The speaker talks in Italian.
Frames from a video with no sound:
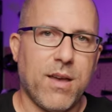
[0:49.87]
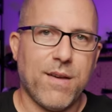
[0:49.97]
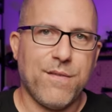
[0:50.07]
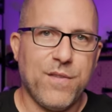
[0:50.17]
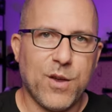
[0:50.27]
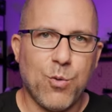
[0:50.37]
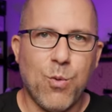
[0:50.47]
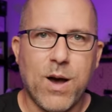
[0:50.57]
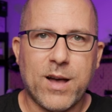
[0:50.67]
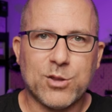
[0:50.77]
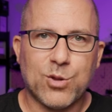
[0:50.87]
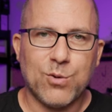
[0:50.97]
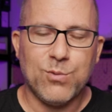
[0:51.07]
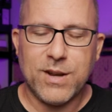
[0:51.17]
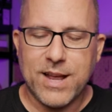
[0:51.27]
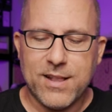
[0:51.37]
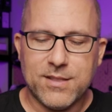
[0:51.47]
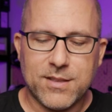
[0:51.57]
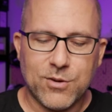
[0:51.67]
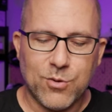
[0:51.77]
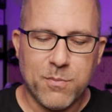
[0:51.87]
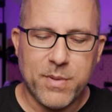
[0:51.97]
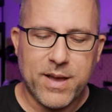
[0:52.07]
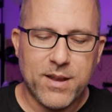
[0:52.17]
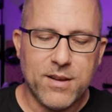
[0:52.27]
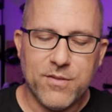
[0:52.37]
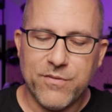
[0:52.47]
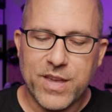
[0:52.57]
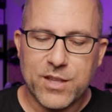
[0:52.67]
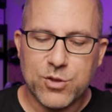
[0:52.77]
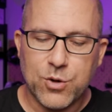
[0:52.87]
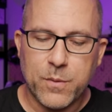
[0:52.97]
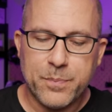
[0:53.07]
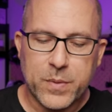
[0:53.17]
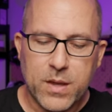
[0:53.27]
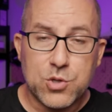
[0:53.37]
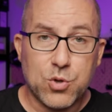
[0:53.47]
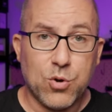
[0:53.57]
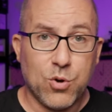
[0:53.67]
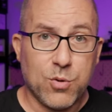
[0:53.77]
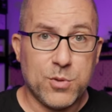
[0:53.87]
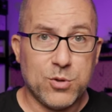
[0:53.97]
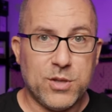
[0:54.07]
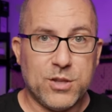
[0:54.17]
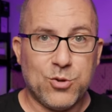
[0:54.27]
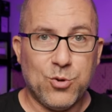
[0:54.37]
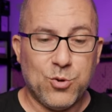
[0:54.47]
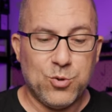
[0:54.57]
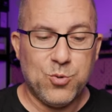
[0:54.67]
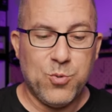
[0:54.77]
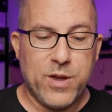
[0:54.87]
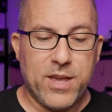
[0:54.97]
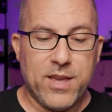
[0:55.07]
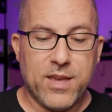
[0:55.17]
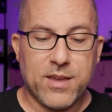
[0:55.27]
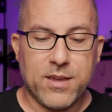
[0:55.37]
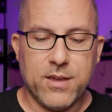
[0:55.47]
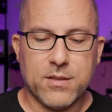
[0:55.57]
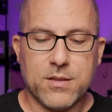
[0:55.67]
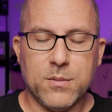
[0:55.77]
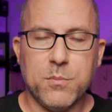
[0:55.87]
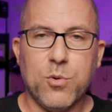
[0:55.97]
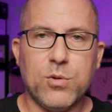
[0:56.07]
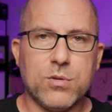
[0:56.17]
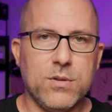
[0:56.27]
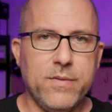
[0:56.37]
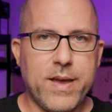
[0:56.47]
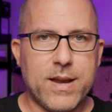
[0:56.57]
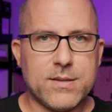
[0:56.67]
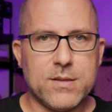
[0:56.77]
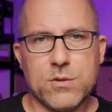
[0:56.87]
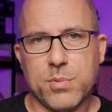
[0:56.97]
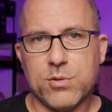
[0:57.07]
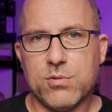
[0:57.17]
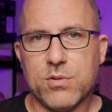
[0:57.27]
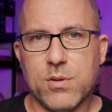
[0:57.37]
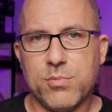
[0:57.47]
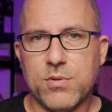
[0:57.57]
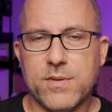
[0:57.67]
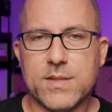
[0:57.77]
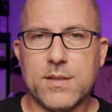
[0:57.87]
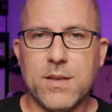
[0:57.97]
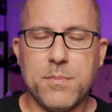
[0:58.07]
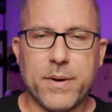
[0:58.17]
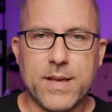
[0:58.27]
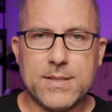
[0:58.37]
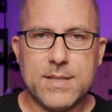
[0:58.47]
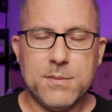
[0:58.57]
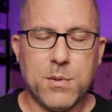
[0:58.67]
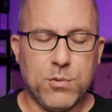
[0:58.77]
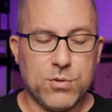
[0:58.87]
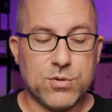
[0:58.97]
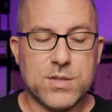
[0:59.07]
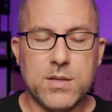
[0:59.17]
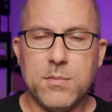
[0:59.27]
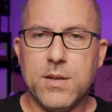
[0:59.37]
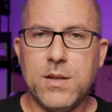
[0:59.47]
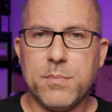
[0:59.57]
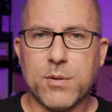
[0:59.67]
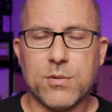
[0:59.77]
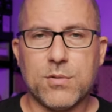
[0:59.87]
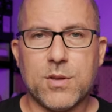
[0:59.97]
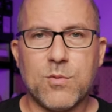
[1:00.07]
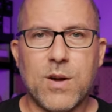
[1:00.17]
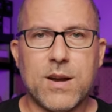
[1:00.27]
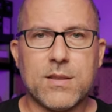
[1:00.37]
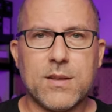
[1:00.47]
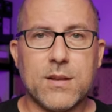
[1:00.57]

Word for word: F4 un altro bel vetro sono come ti ho detto due kit molto diversi soprattutto dal punto di vista dei prezzi ma molto simili per quanto riguarda